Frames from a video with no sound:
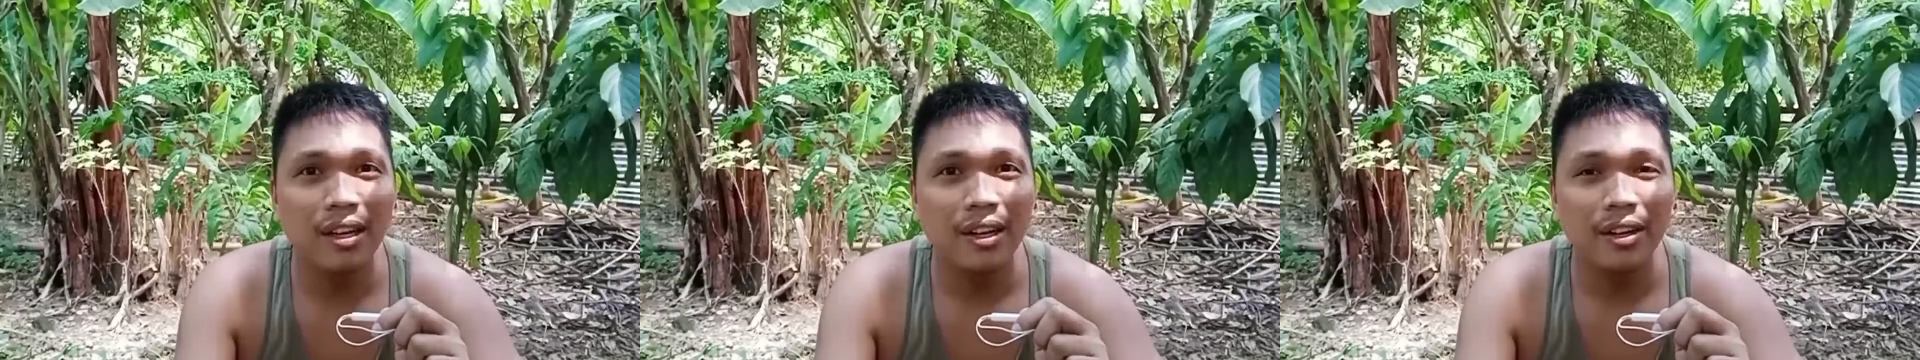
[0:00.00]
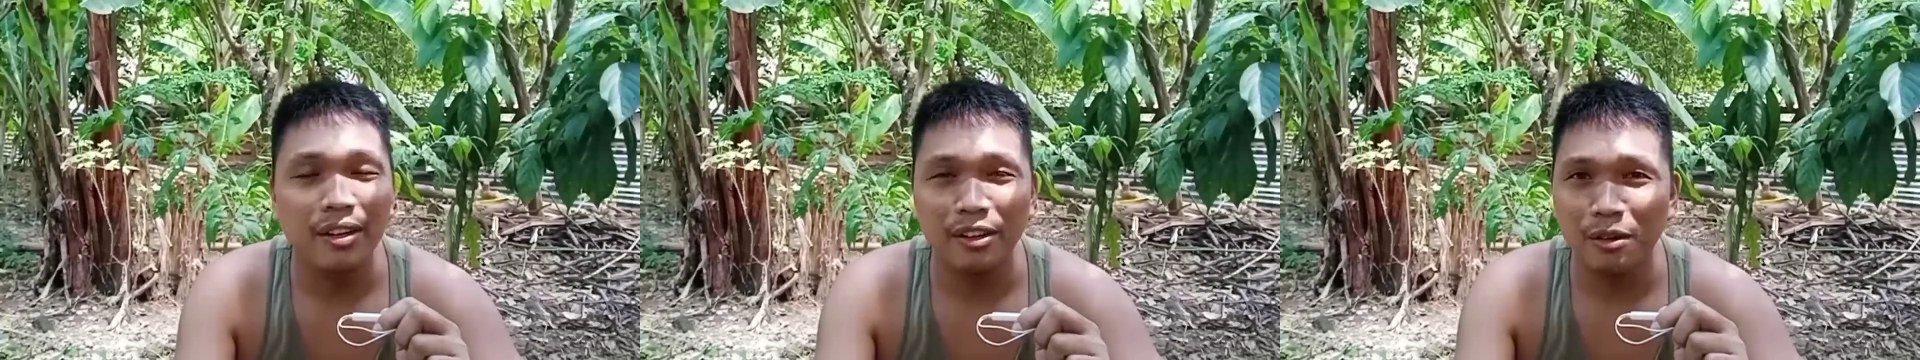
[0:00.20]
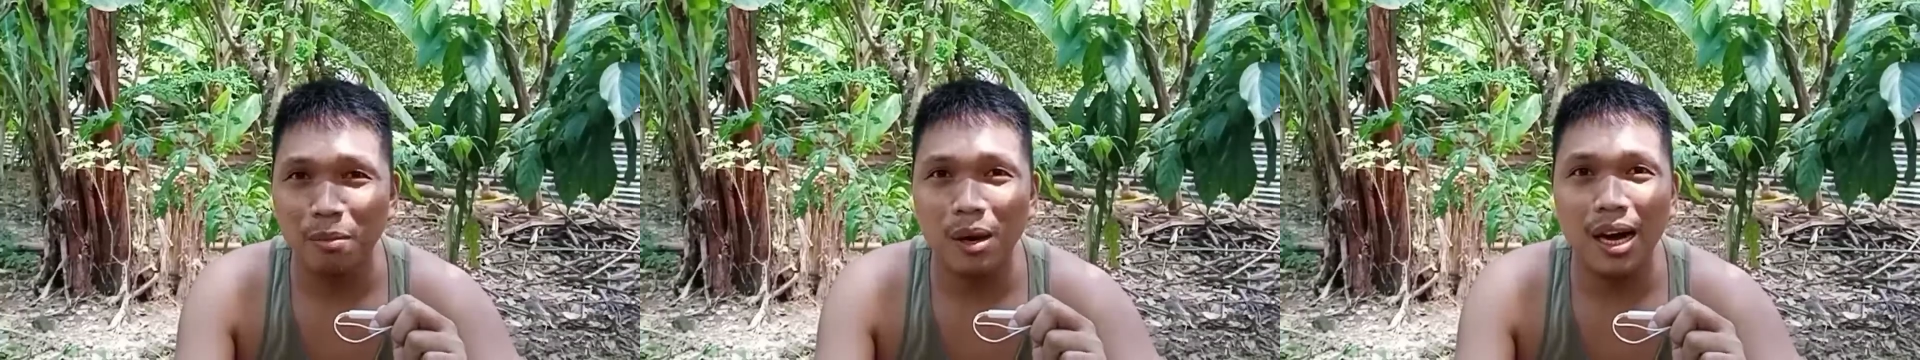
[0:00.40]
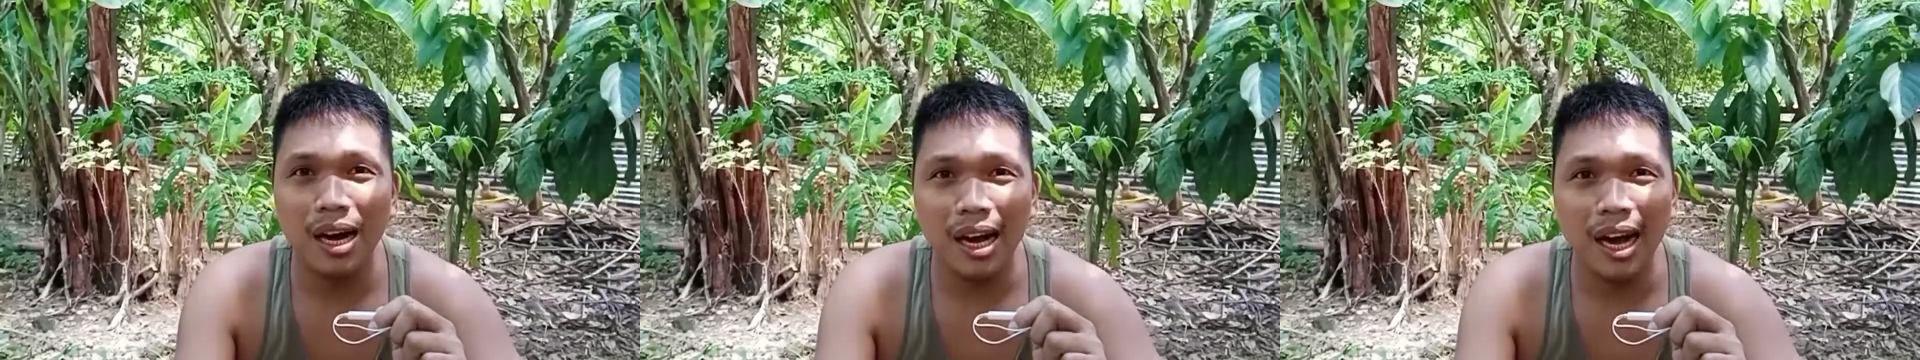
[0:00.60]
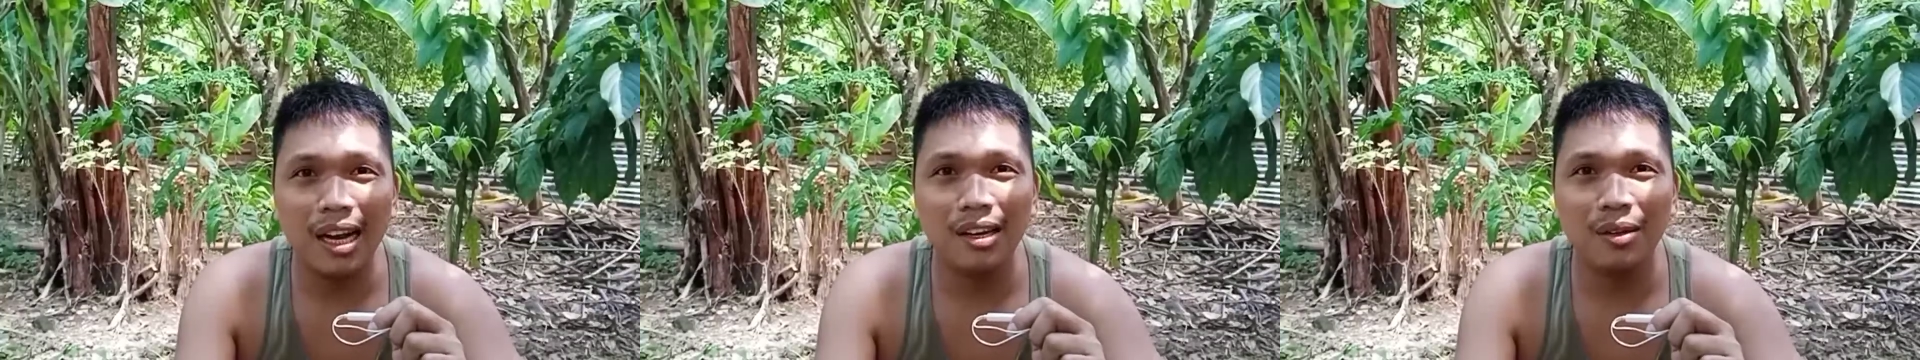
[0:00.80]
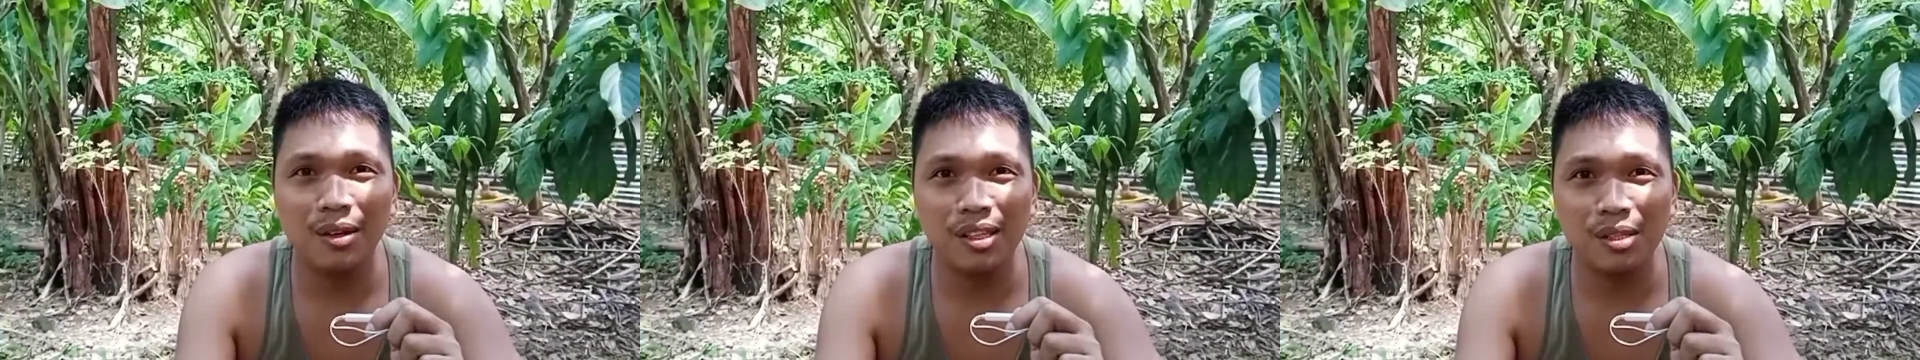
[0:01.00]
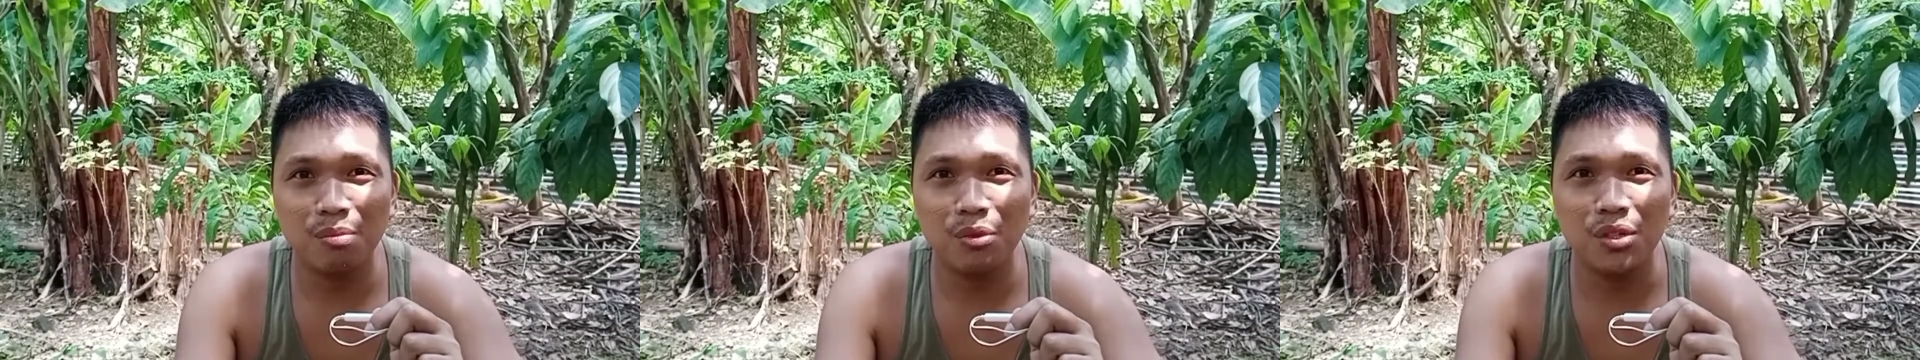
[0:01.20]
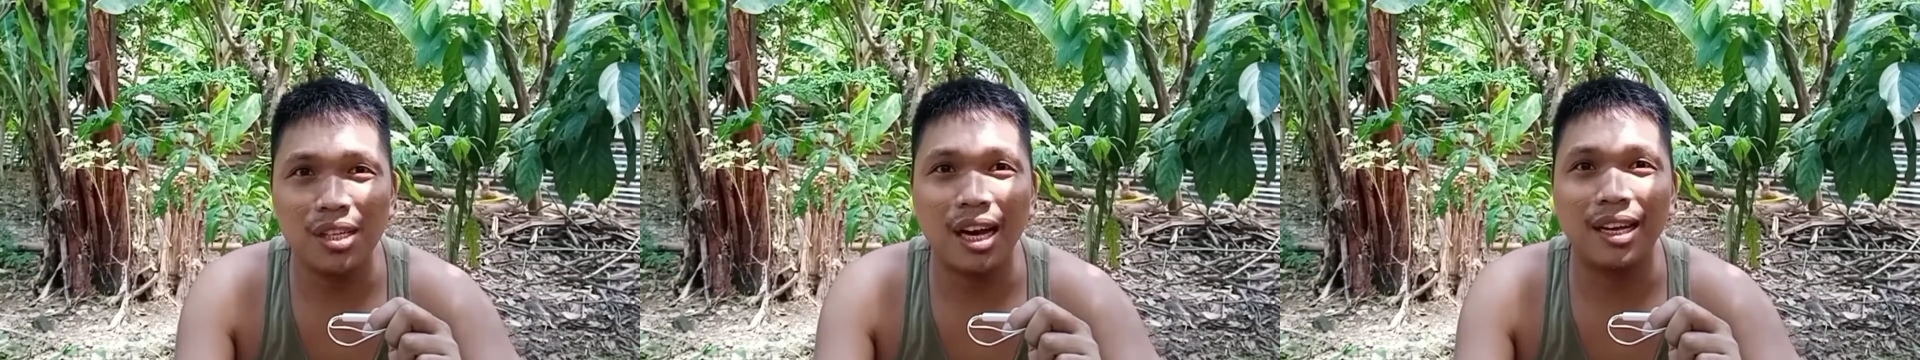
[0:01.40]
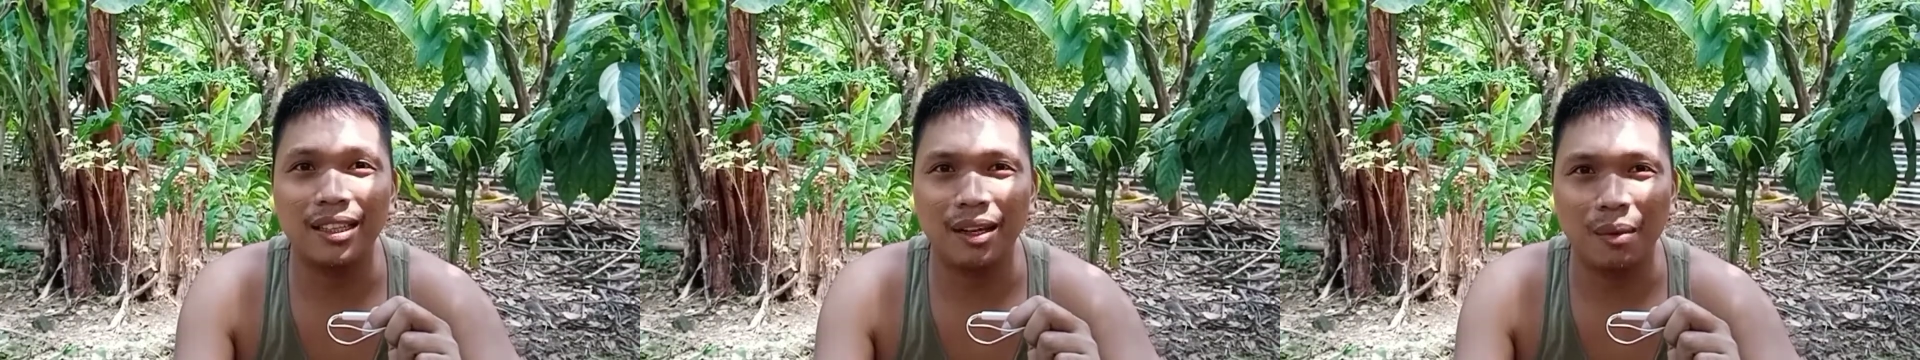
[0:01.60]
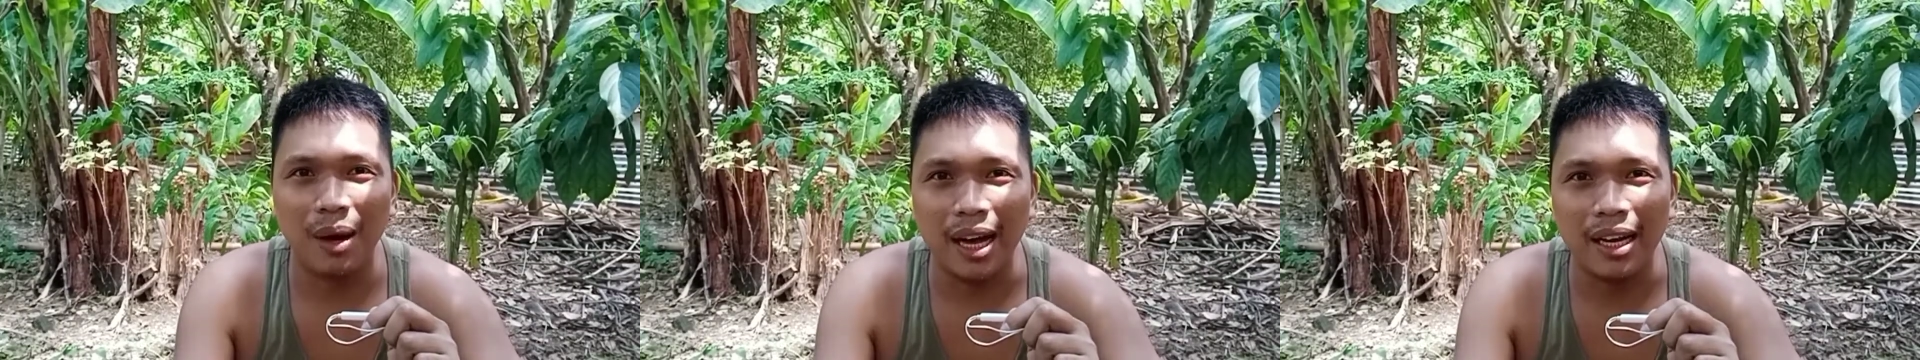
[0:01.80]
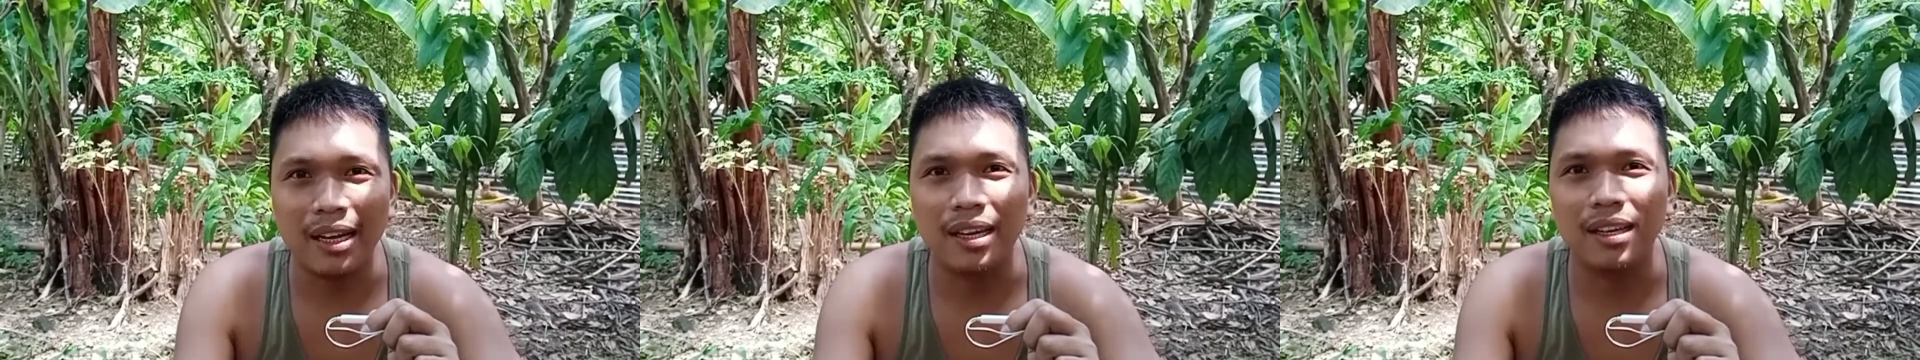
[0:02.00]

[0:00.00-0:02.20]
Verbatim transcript: yung mga calories mo sa katawan.